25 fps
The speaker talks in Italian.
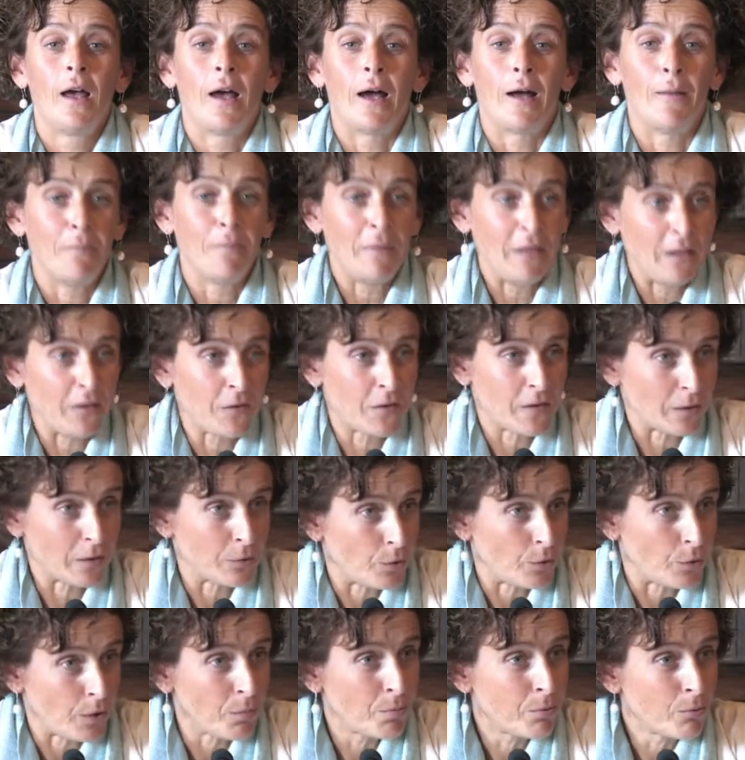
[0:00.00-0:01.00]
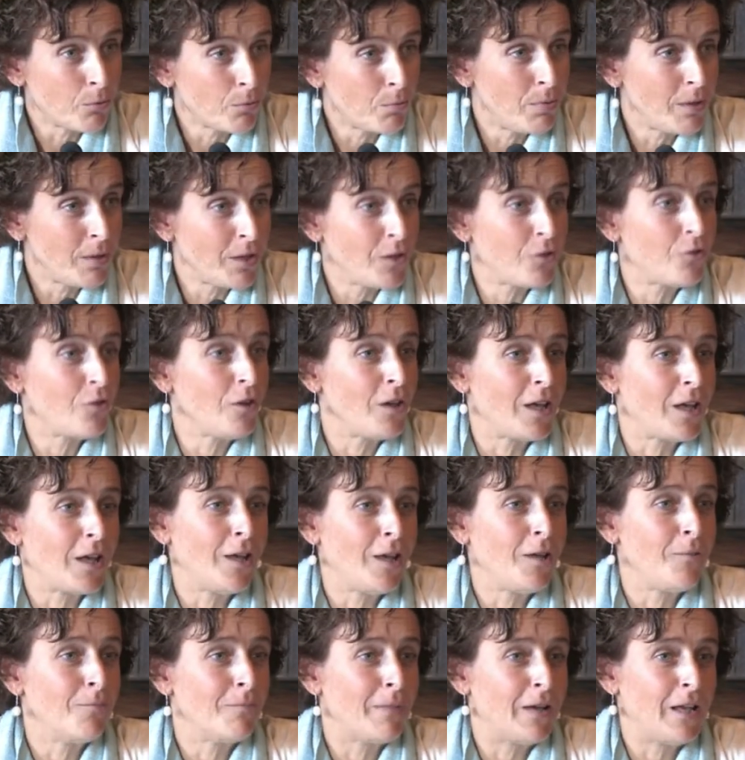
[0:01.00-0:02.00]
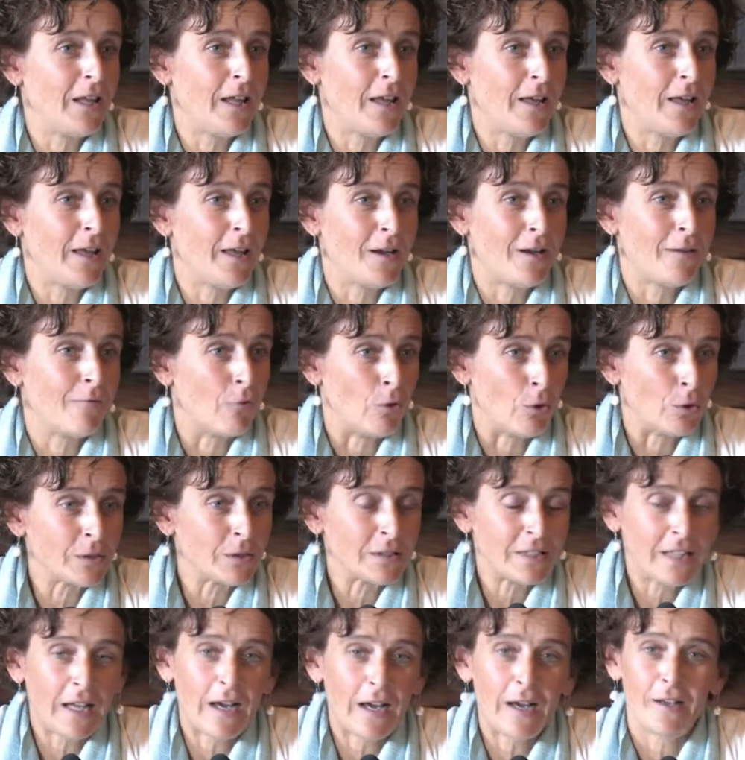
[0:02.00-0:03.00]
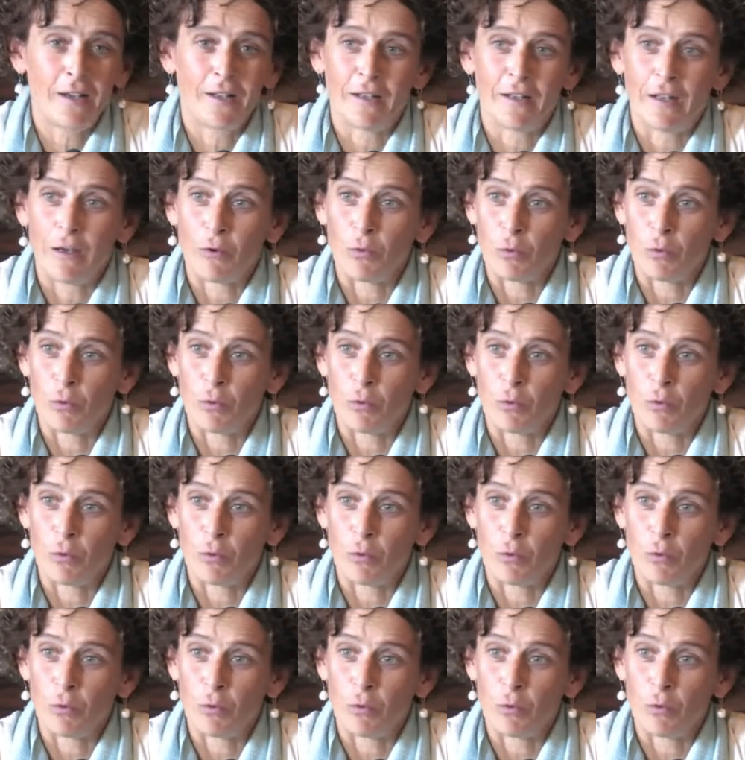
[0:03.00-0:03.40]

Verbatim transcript: amministratori pubblici che in maniera volontaria da